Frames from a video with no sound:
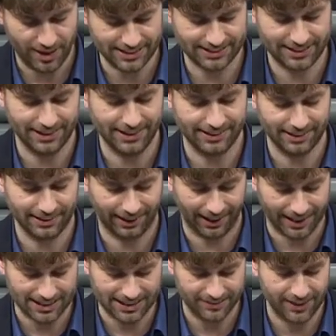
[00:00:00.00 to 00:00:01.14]
festgelegte
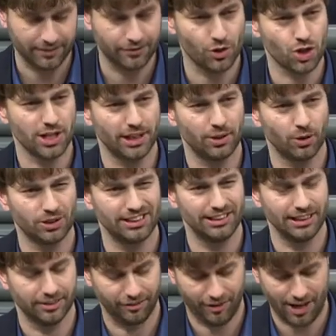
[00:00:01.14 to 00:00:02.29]
Grenzwert für
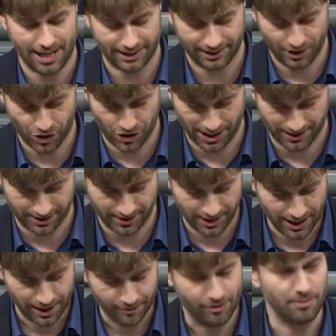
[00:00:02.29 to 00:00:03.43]
Stickoxide in Frage gestellt.
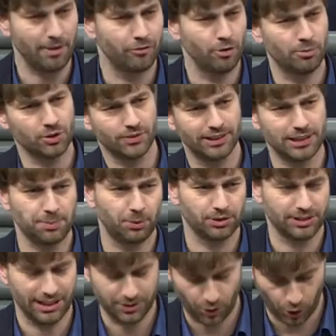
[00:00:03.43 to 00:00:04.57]
Wenn man 25
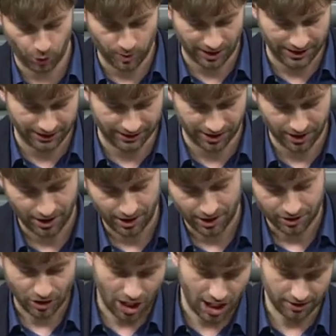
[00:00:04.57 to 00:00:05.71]
Prozent drüber liegt,
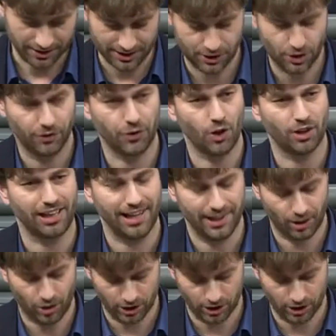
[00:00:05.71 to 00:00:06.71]
na, das dürfe doch keine